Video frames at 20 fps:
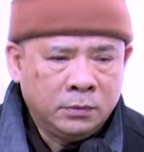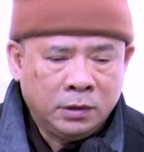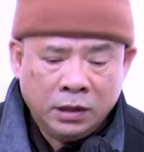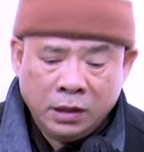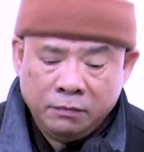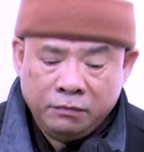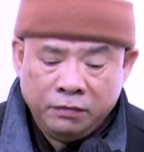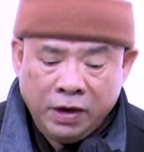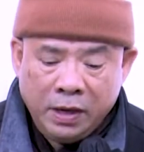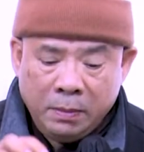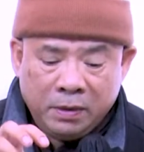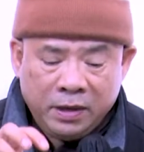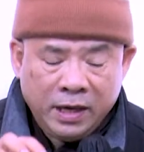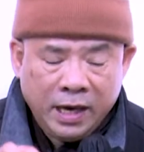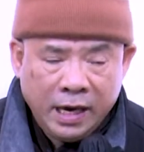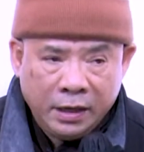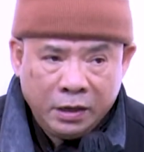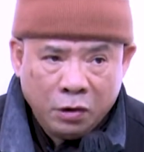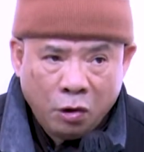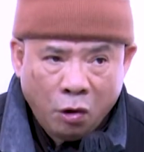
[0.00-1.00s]
những vị mà
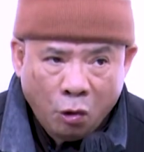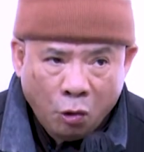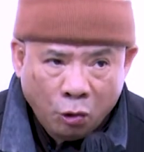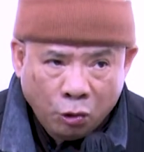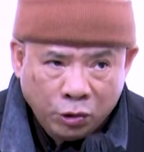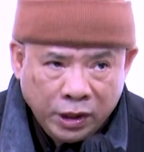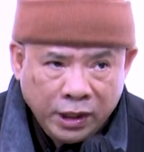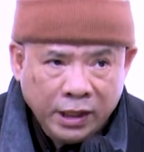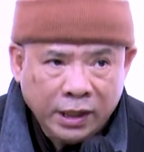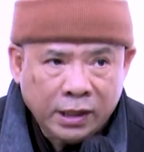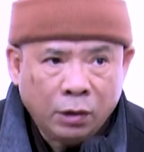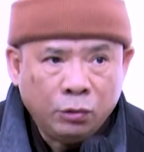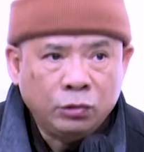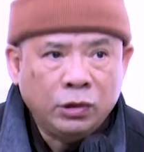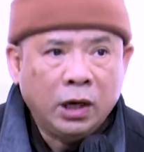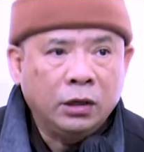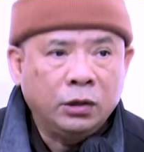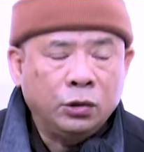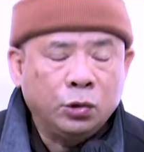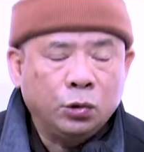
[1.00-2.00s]
đến hộ trì câu
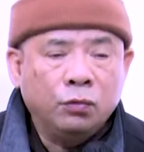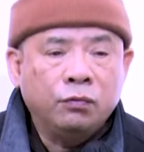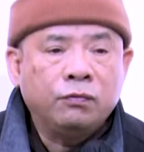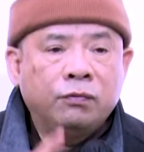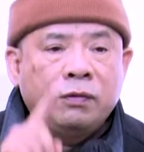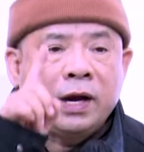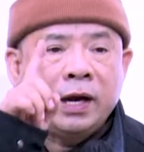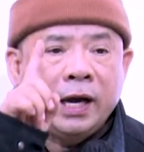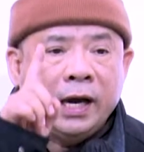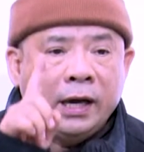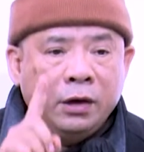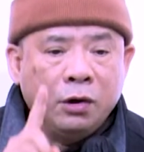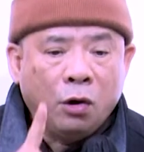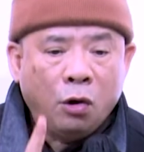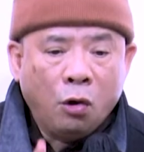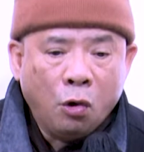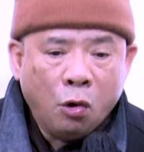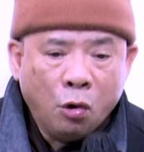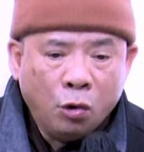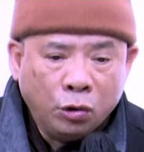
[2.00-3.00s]
thần chủ và đến
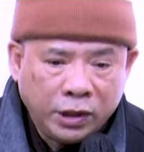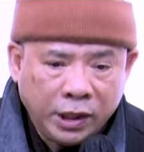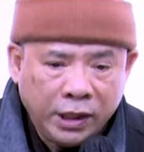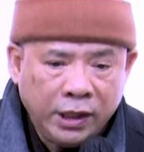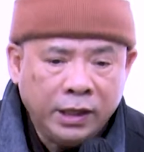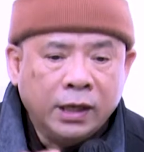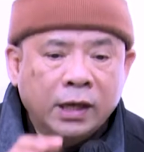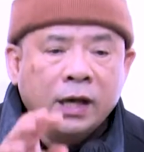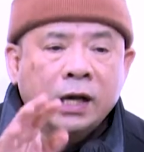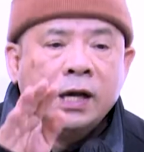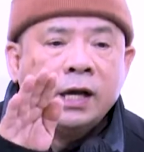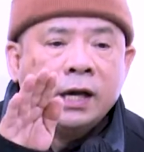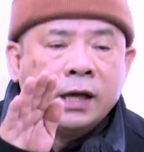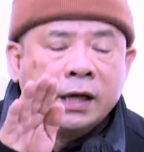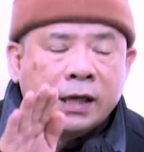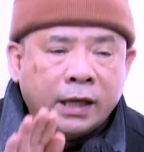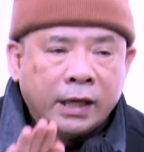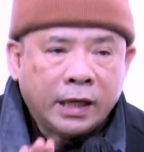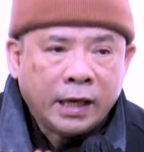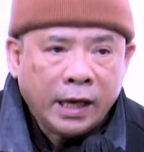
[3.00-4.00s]
hộ trì
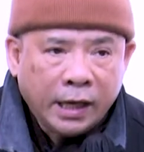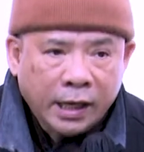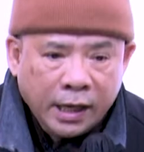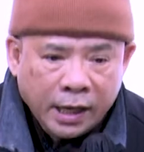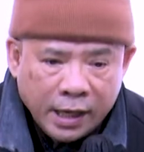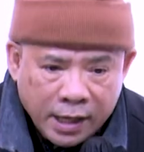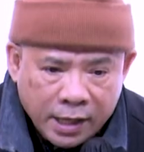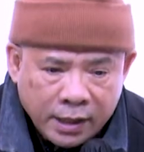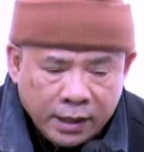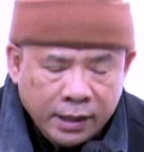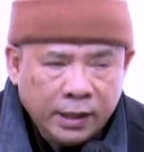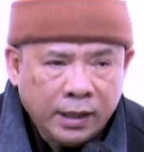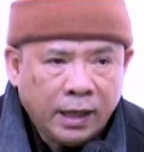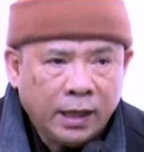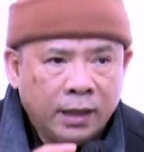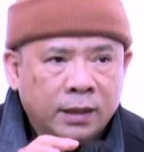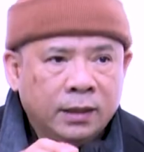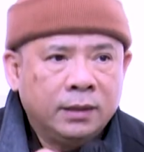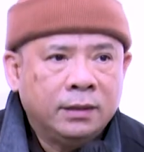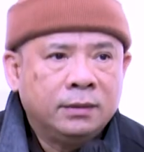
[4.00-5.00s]
cái người
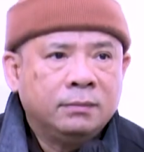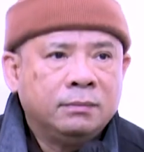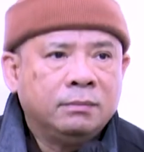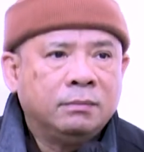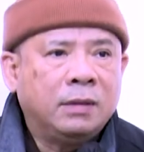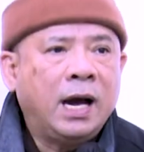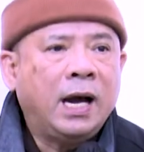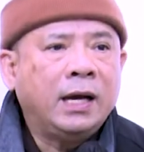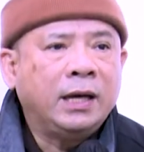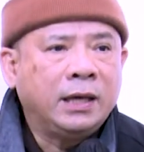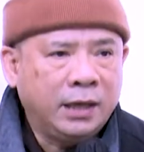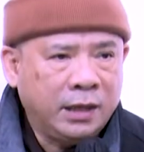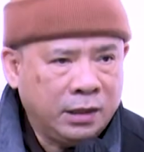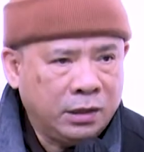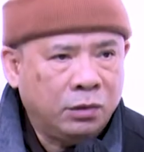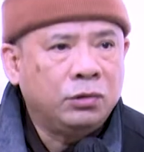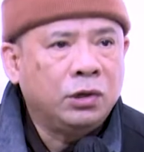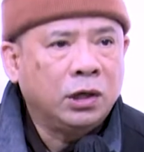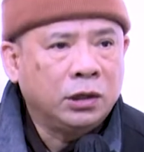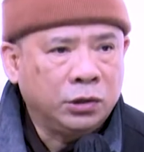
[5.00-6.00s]
mà hành trì
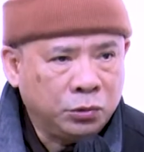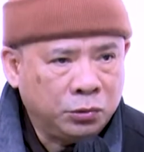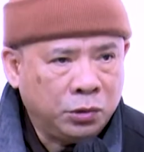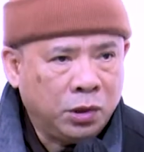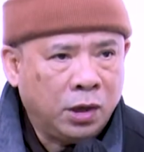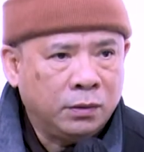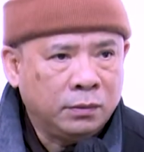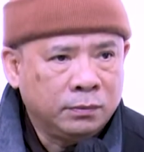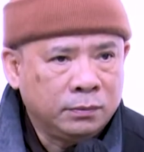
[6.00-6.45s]
câu thần chủ đó.